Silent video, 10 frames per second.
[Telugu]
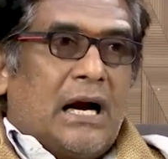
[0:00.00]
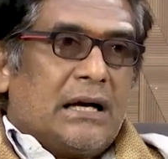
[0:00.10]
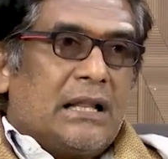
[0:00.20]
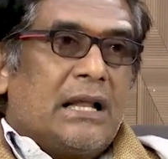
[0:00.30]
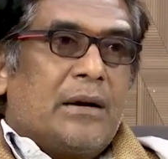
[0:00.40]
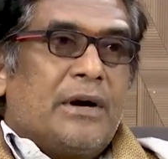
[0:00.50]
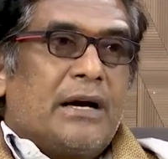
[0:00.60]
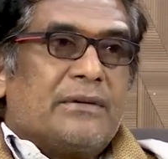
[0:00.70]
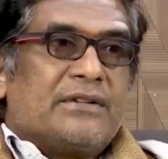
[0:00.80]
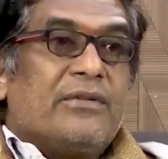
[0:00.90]
అంటుంది
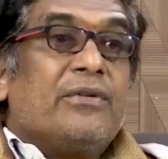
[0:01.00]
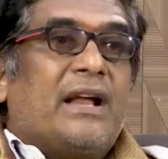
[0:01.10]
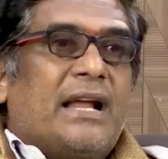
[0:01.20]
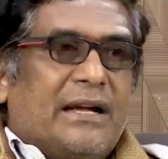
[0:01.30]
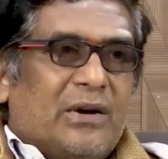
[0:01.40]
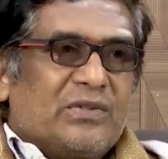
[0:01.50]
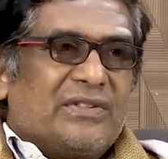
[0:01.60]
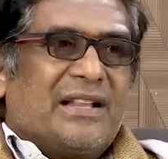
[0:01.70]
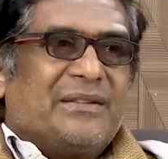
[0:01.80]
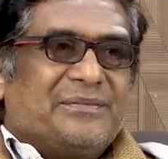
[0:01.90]
అనమాట సింహం అలాగే
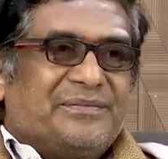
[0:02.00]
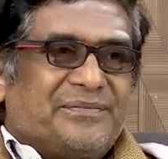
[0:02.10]
అరుస్తుంది